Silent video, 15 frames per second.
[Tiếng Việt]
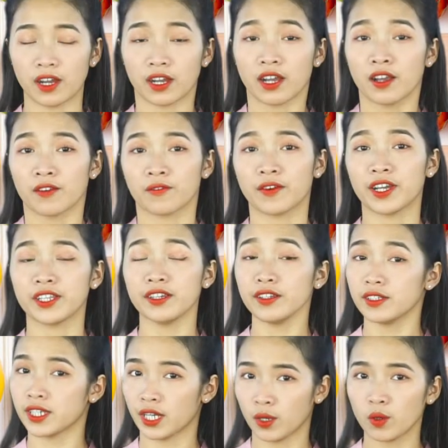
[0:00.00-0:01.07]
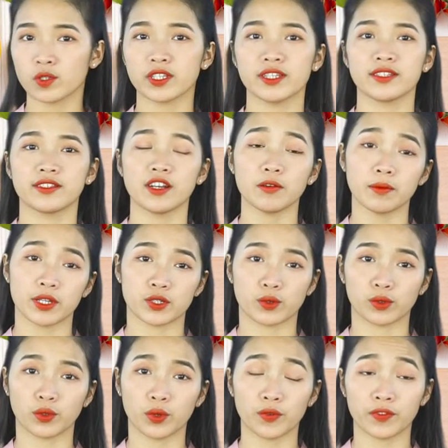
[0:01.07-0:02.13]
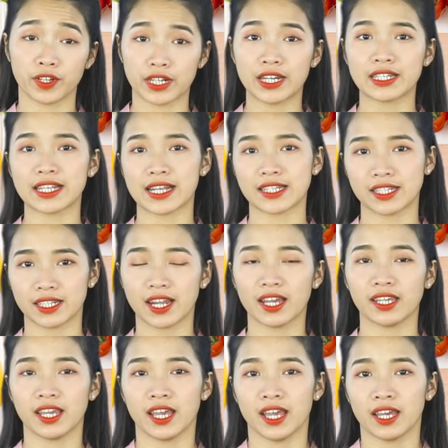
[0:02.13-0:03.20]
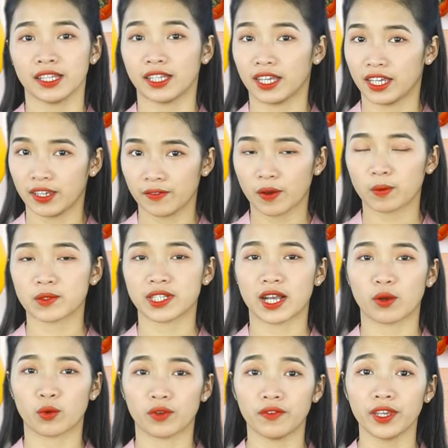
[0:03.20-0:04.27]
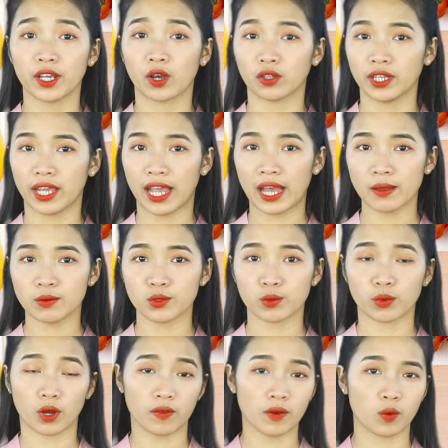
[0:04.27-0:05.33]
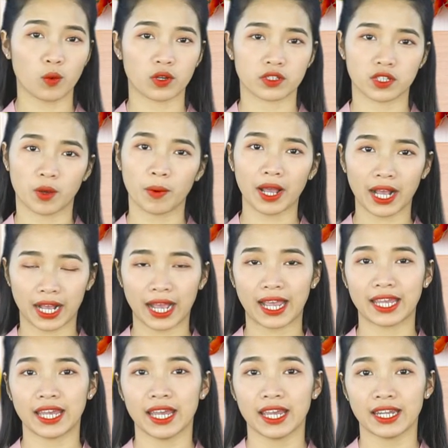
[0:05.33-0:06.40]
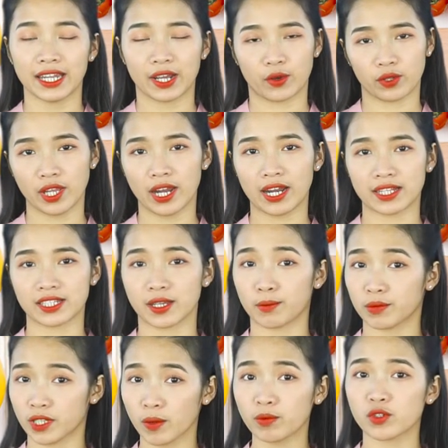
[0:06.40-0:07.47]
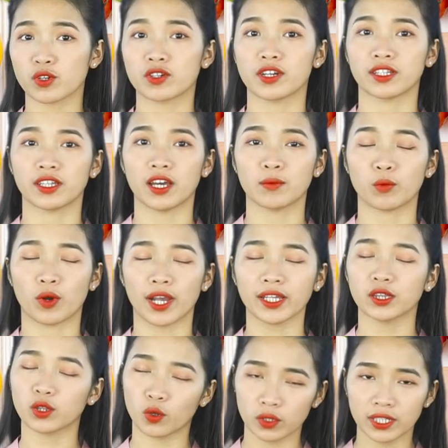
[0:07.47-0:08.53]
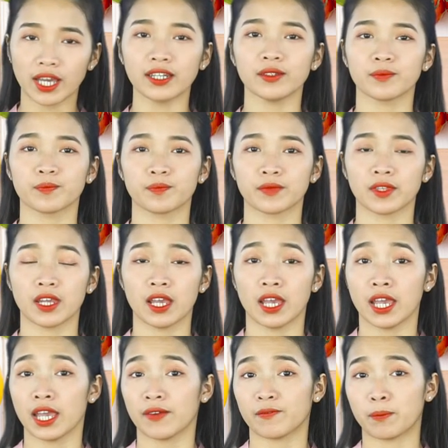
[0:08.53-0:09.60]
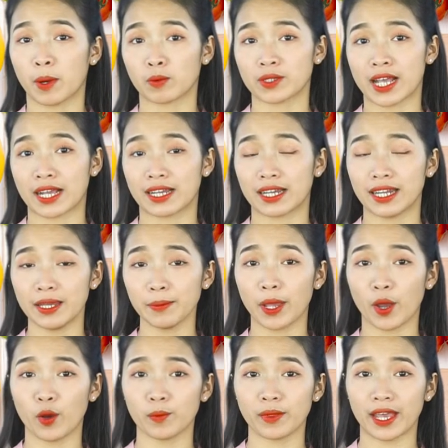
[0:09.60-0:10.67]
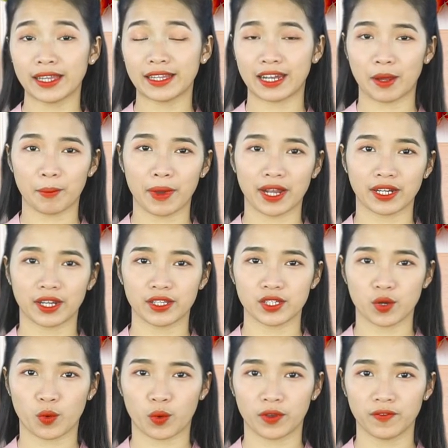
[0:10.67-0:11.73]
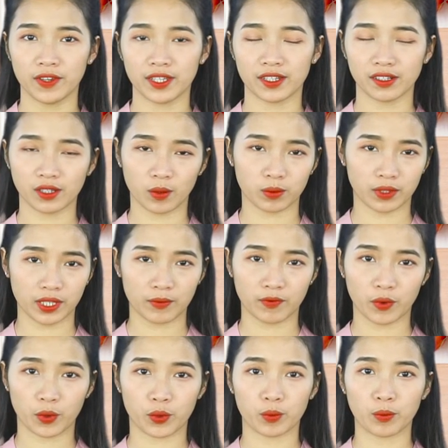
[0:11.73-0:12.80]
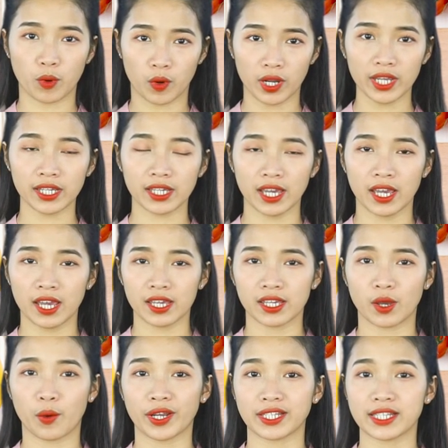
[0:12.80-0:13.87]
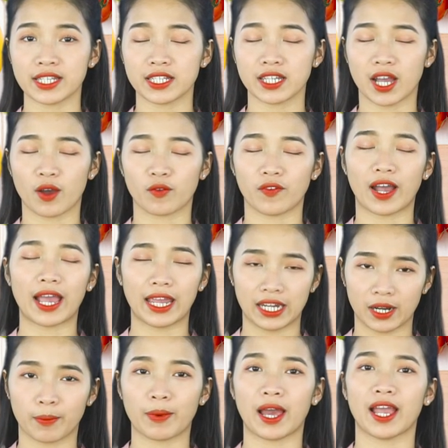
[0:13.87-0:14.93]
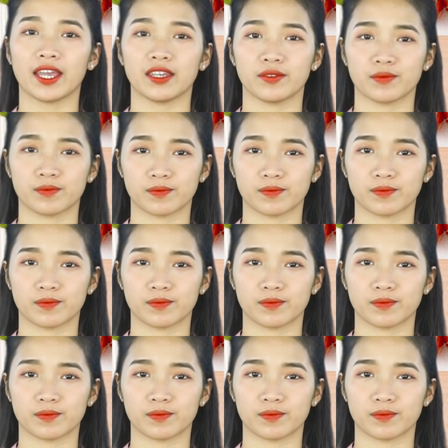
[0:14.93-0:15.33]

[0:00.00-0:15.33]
Vâng, với những chế độ dinh dưỡng mà chúng tôi vừa đưa ra trên đây thì hy vọng rằng quý vị có thể áp dụng nó vào cuộc sống hàng ngày để có thể là chăm sóc cho người thân một cách tốt nhất. Mong rằng clip ngày hôm nay thì đã mang đến cho quý vị những thông tin vô cùng bổ ích. Kiều Anh xin chào và hẹn gặp lại.